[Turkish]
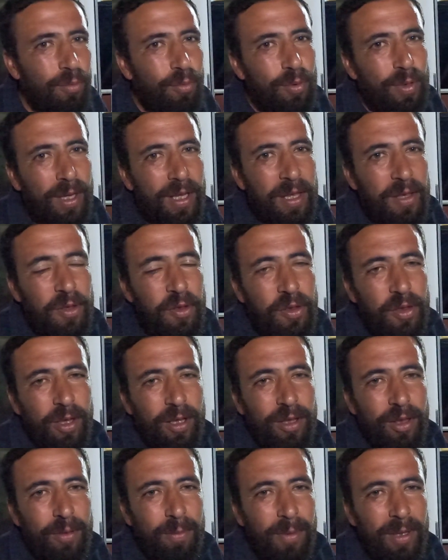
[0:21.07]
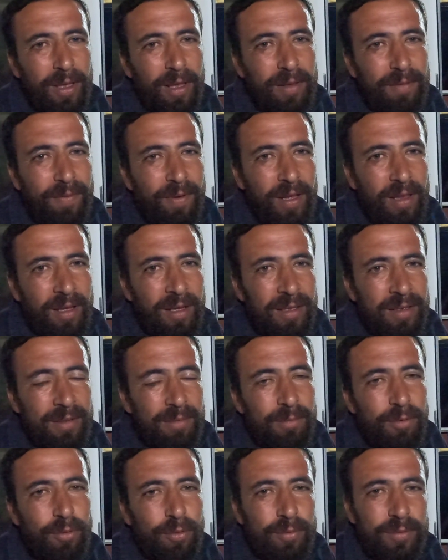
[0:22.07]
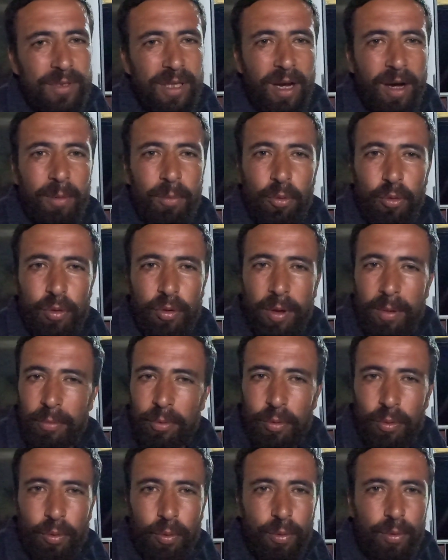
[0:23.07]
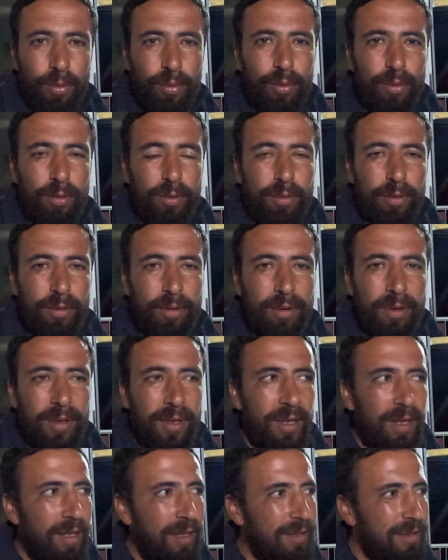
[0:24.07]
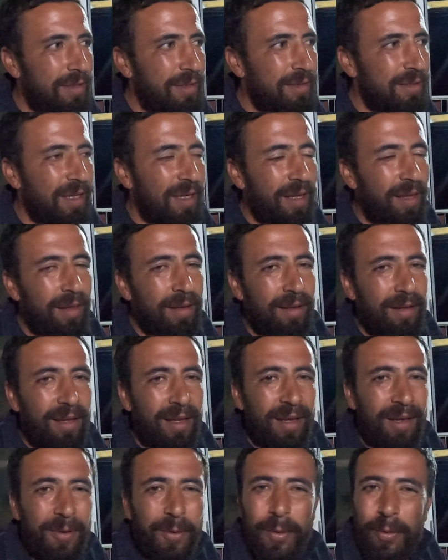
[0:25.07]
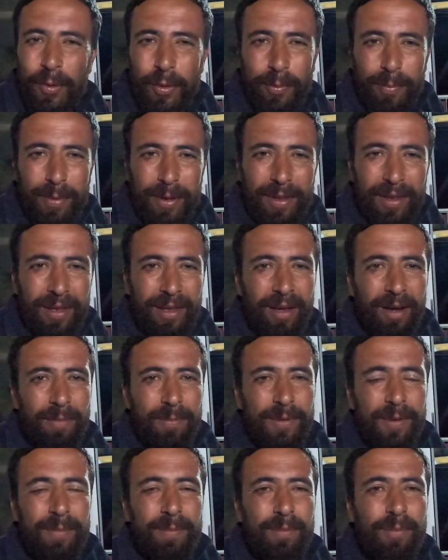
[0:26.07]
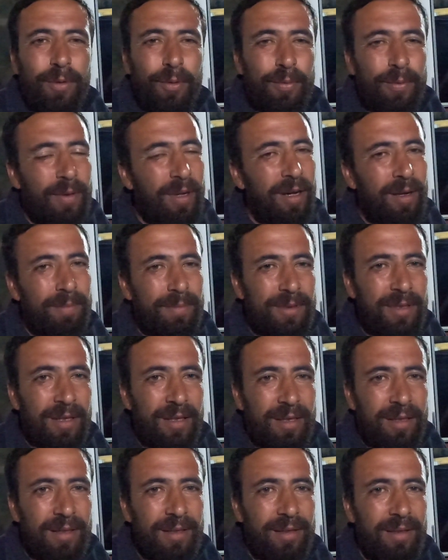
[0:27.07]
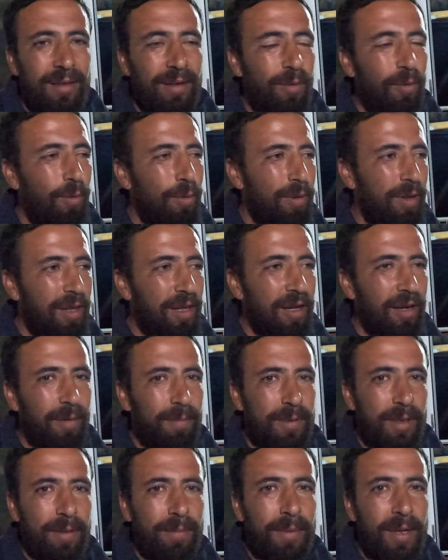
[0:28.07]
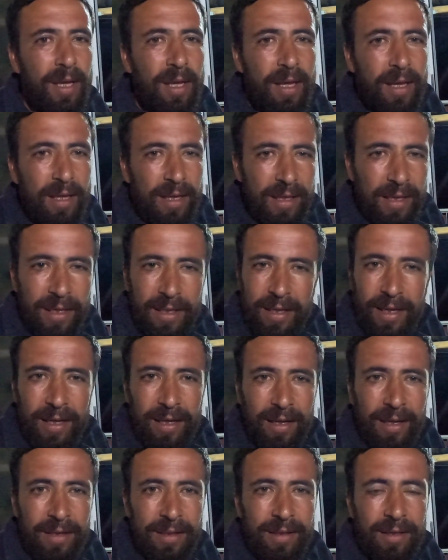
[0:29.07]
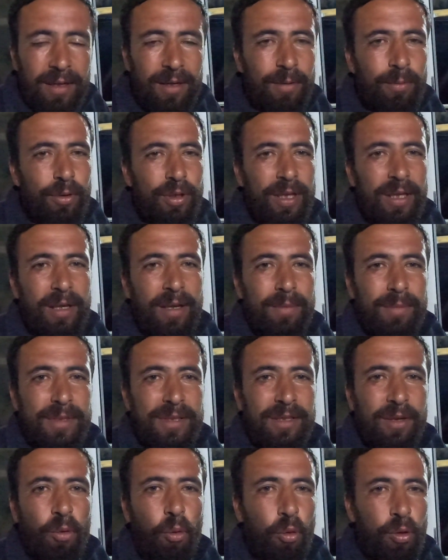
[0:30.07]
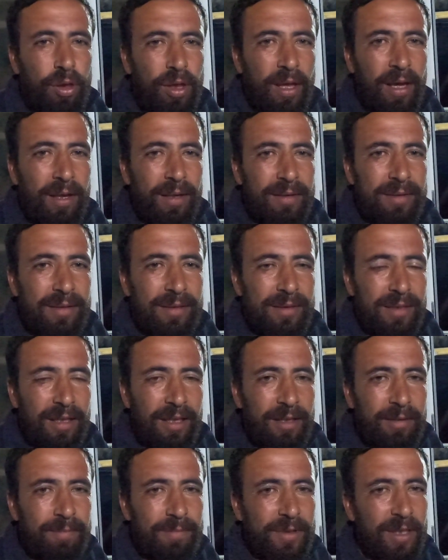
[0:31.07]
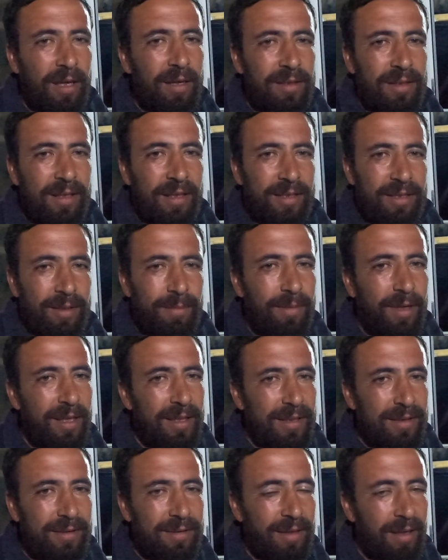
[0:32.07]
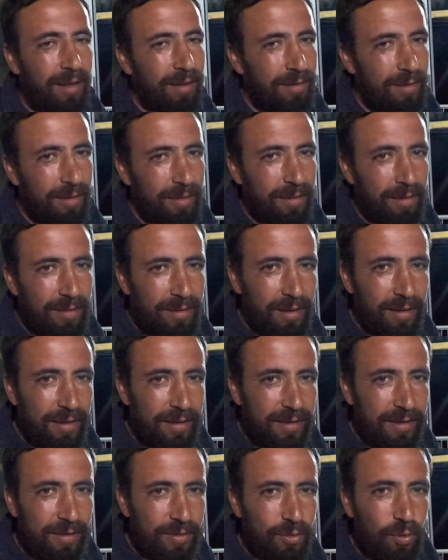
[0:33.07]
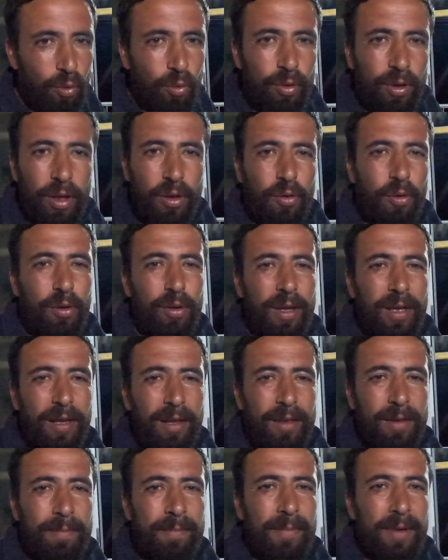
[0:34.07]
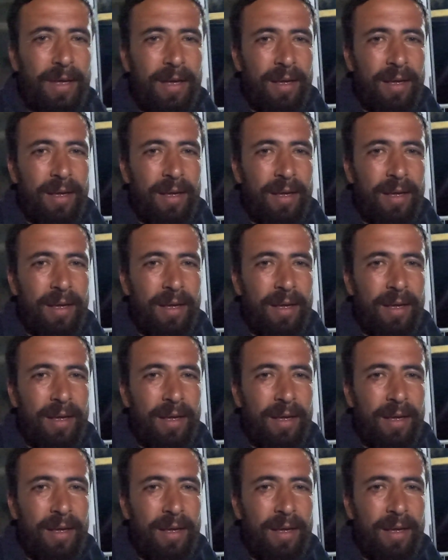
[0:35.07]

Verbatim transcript: Buradaki iş çalışmaları falan. Bugün yağmur çamur çok yorulduk. Sizler için de küçük bir şey yaptım. Bugün ne yaptık? Onları yaptım. Yeni gelen abonelerimize hoş geldiniz diyelim. Dağda Yaşam ailesine katıldıkları için çok teşekkür ederim.